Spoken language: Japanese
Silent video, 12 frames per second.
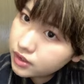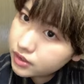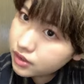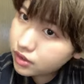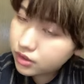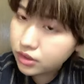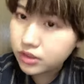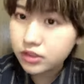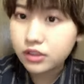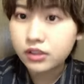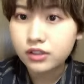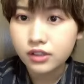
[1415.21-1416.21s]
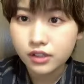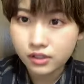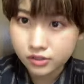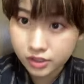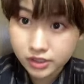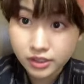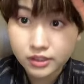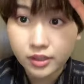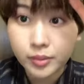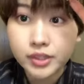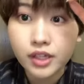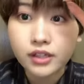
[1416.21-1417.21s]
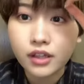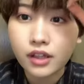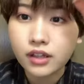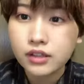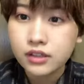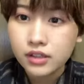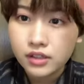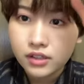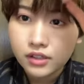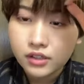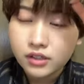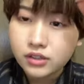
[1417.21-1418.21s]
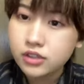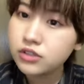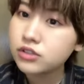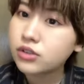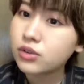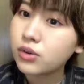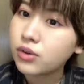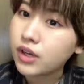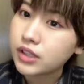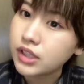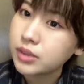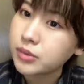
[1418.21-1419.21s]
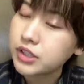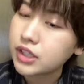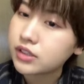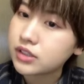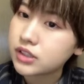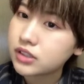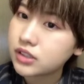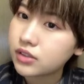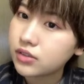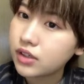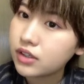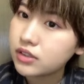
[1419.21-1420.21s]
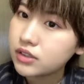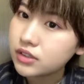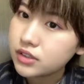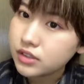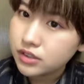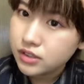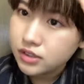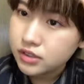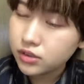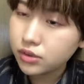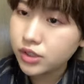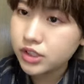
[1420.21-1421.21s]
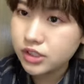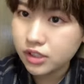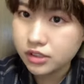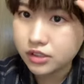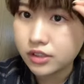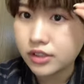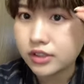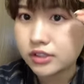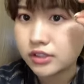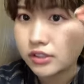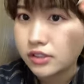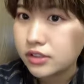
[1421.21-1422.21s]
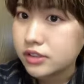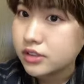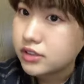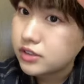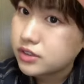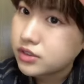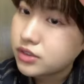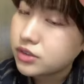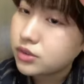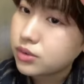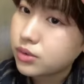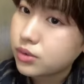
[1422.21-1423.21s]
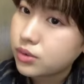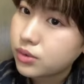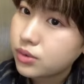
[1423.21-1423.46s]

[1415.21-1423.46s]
なんか何人か来てくださってたみたいで、キュートの方かな、でも来てくださってたのは。すごい嬉しかったです。そう、